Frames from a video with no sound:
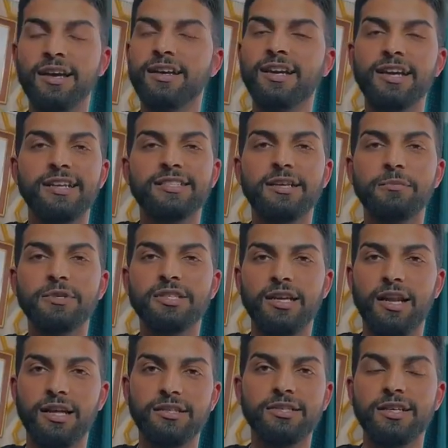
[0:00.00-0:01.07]
कहीं से भी
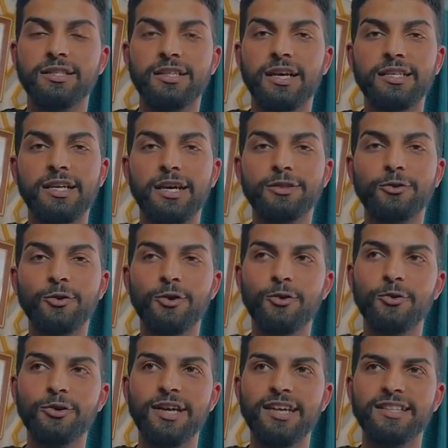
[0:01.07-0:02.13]
चला चलता था तो
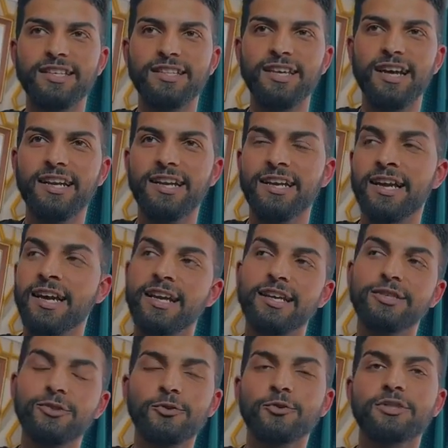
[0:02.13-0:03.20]
लोग कहते थे अरे
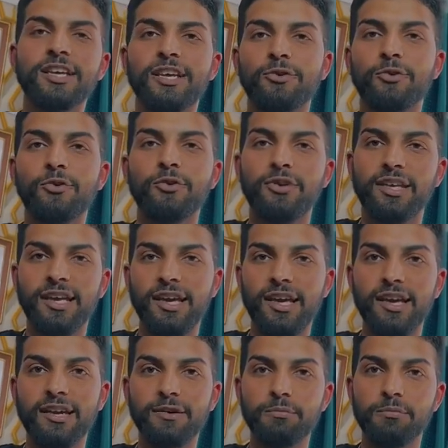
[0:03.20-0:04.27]
इसको देखो ये
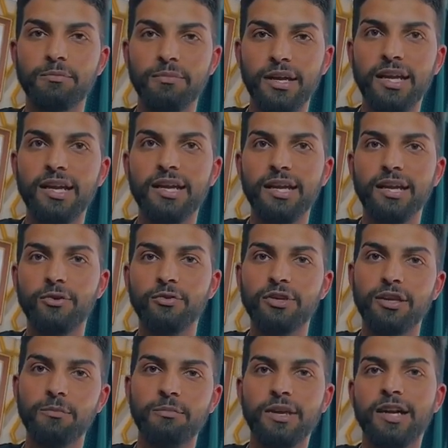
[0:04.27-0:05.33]
एक मेल है और
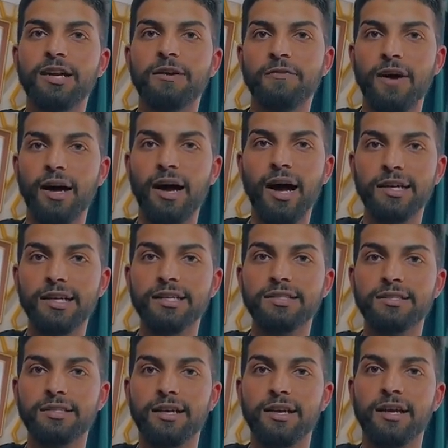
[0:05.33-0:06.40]
ये मेकअप
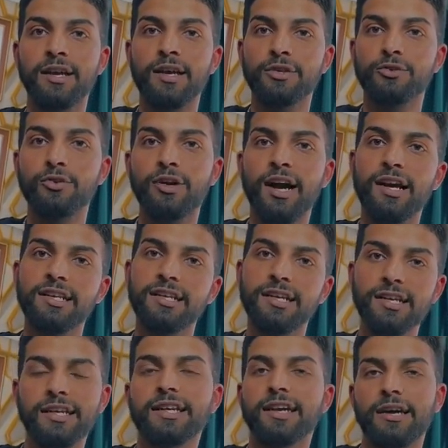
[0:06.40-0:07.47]
आर्टिस्ट है जो खाली
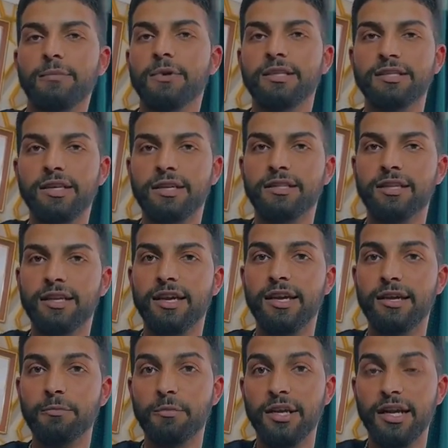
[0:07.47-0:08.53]
लड़कियाँ बन सकती है
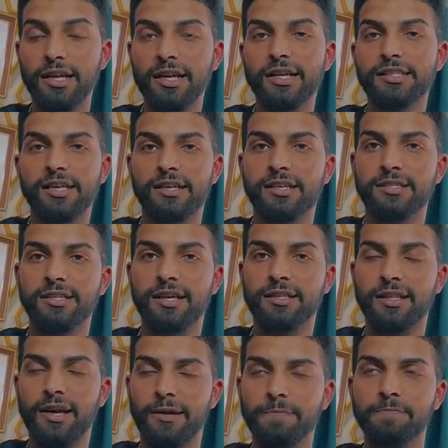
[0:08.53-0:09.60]
एक मेल कैसे कर
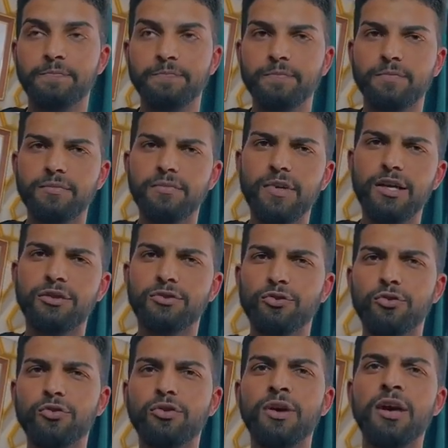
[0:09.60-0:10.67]
सकता है तो
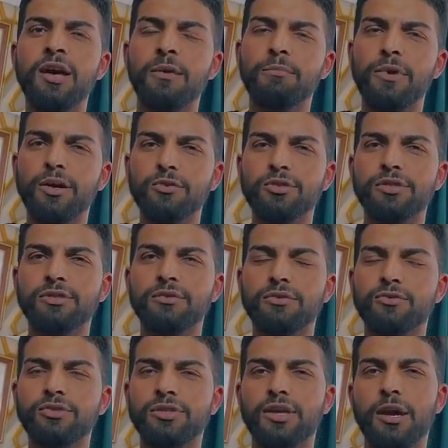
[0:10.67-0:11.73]
मैं उस
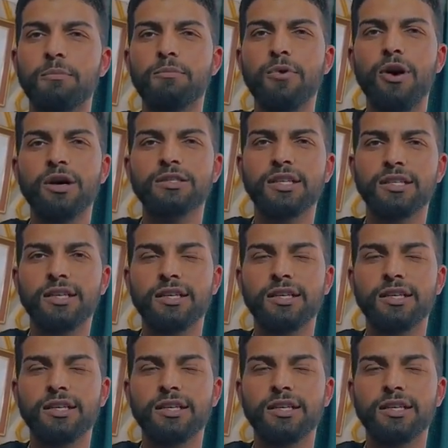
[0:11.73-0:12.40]
उस टाइम बहुत ज़्यादा